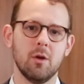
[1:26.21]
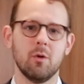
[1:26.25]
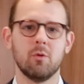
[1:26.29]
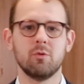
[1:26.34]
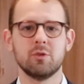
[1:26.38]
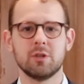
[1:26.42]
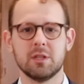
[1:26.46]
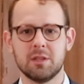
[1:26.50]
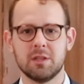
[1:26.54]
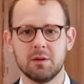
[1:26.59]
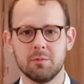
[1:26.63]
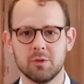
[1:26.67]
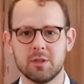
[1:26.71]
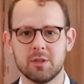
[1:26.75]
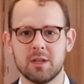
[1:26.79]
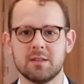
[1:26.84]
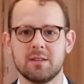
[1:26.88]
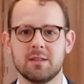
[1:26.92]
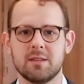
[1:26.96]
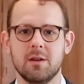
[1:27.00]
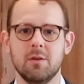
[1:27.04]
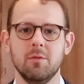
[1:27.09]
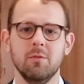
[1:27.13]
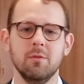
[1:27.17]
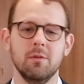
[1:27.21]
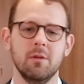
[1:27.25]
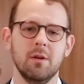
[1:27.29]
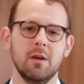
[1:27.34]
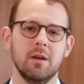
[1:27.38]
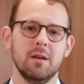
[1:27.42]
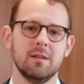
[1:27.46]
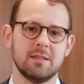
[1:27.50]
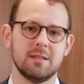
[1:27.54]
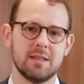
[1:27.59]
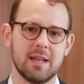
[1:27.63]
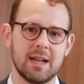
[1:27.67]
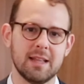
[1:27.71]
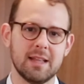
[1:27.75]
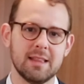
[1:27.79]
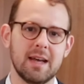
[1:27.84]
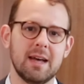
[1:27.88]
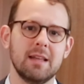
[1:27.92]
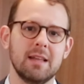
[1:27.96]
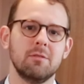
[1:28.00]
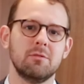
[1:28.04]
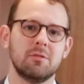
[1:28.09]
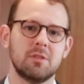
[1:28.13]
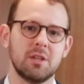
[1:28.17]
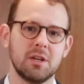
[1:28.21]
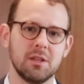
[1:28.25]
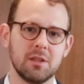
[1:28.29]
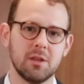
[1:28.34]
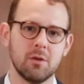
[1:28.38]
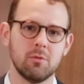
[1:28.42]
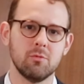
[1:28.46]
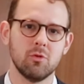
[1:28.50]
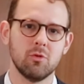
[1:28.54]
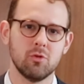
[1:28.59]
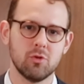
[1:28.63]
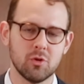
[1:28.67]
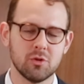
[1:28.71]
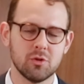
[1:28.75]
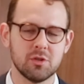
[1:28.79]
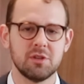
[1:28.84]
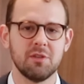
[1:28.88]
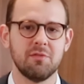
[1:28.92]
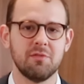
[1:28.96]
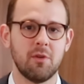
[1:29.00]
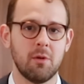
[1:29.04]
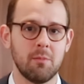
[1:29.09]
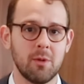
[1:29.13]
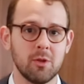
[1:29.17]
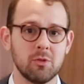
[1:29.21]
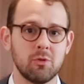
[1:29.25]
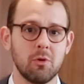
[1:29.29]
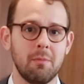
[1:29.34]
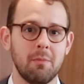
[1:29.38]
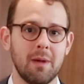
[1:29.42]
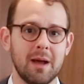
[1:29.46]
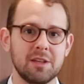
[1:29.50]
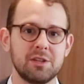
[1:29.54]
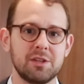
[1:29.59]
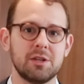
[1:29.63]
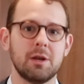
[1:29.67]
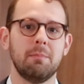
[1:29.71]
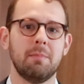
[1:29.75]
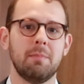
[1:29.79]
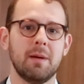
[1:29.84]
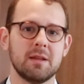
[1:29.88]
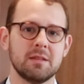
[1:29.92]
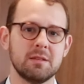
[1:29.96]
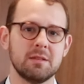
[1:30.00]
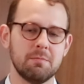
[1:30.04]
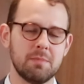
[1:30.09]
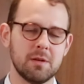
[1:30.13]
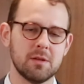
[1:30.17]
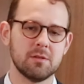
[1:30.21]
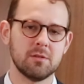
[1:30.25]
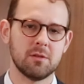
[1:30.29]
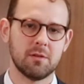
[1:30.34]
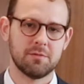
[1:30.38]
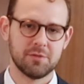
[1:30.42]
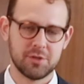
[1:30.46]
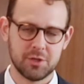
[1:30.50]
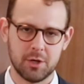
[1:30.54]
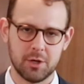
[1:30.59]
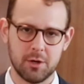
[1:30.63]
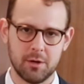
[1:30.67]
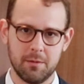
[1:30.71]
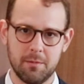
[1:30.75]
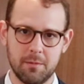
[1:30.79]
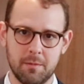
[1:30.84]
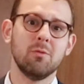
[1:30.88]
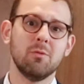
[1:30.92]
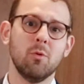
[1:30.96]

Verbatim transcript: cuja tributação será dada 31 de 12 de forma automática para as empresas offshore.